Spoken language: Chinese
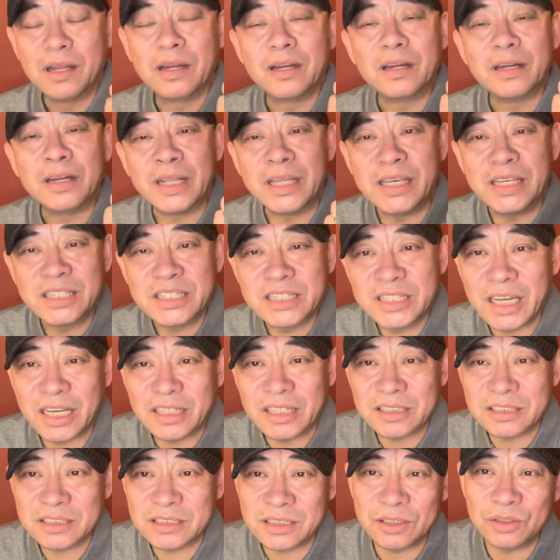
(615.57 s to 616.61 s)
离现
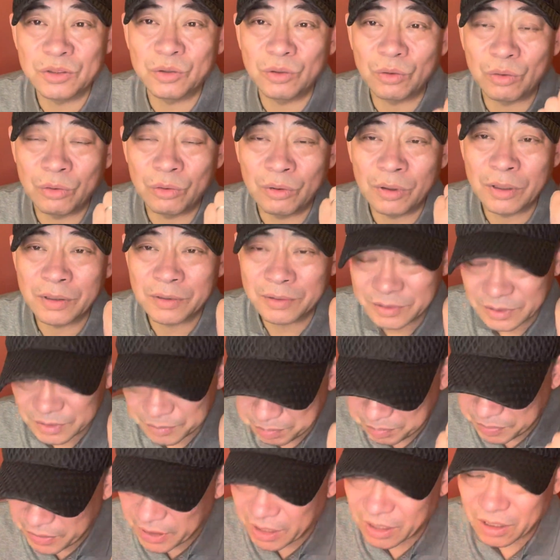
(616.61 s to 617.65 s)
实生活
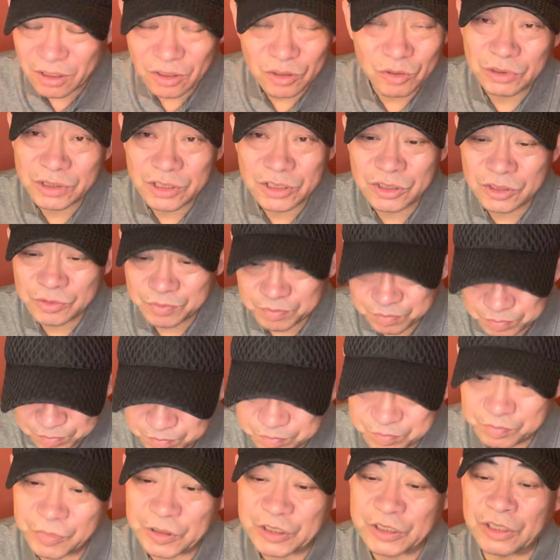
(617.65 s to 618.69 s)
边儿都
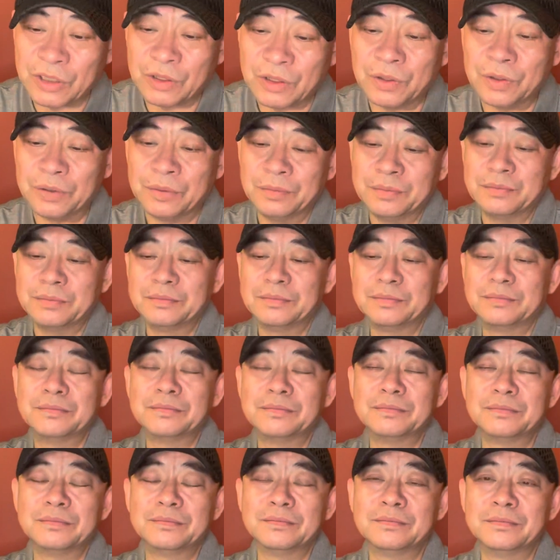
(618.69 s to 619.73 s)
不着。
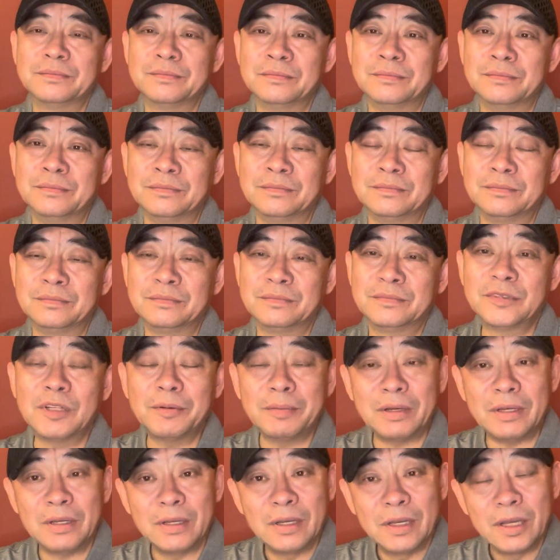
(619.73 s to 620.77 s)
嗯，那
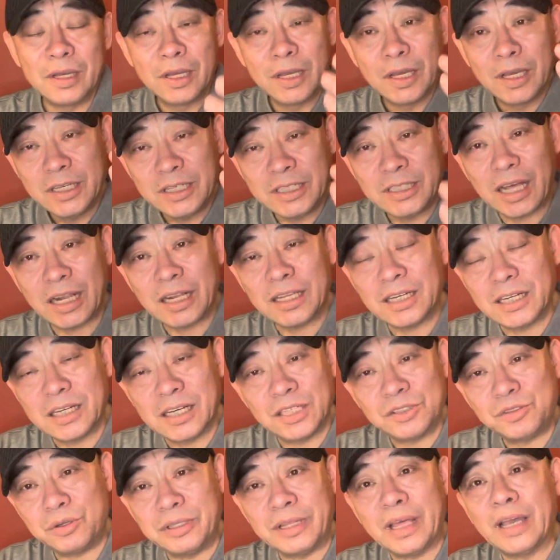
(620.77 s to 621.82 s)
么意大利
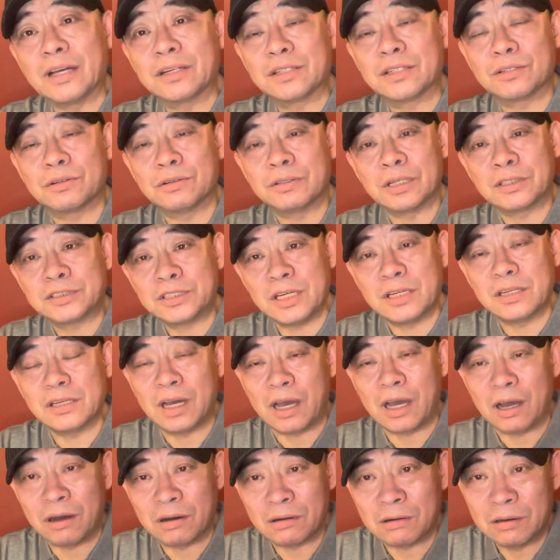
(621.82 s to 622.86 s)
歌剧那个时候呢，正
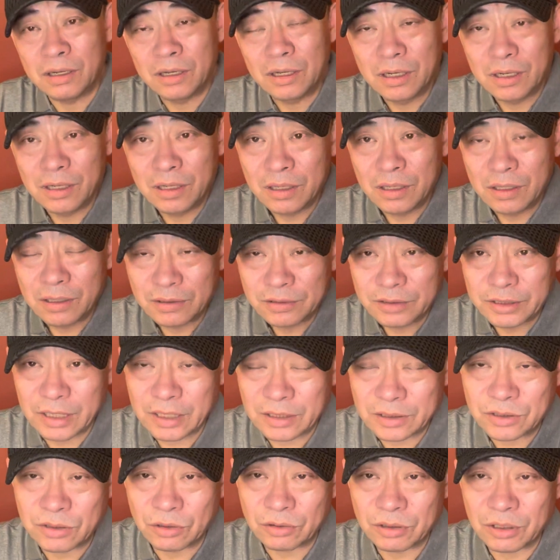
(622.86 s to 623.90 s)
好这个
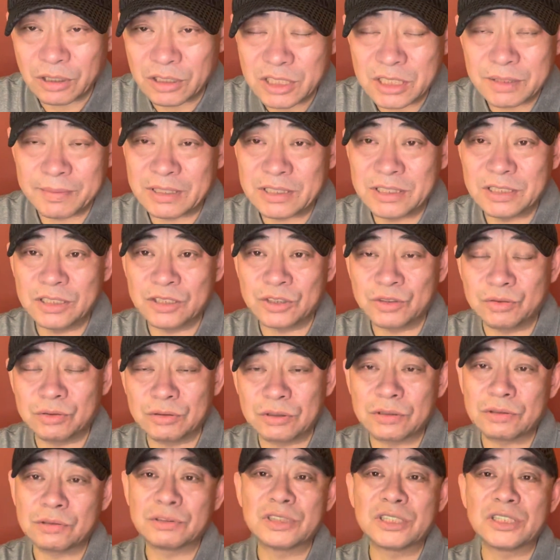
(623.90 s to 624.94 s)
走到十八世纪初
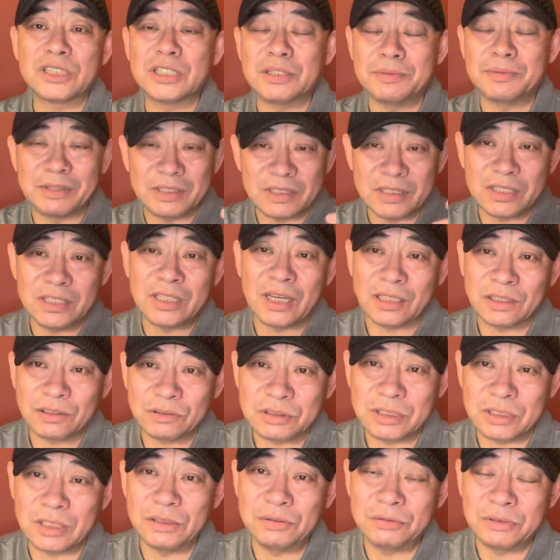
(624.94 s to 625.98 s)
的时候，启蒙思想都
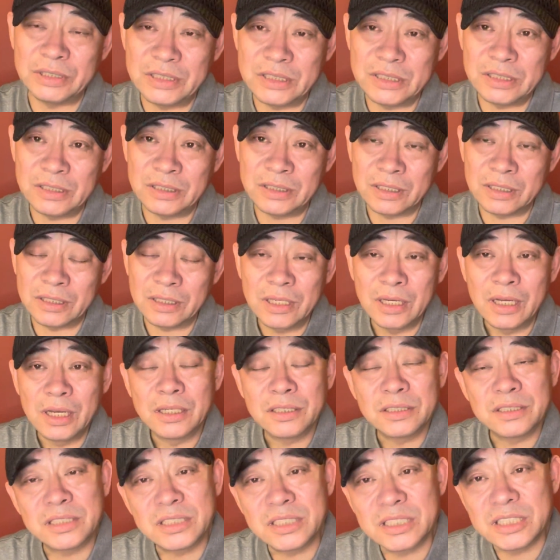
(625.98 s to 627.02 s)
深入人心了。
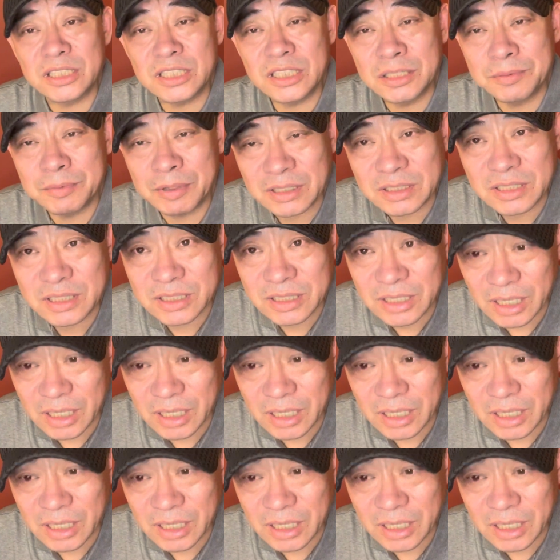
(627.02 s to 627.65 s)
启蒙思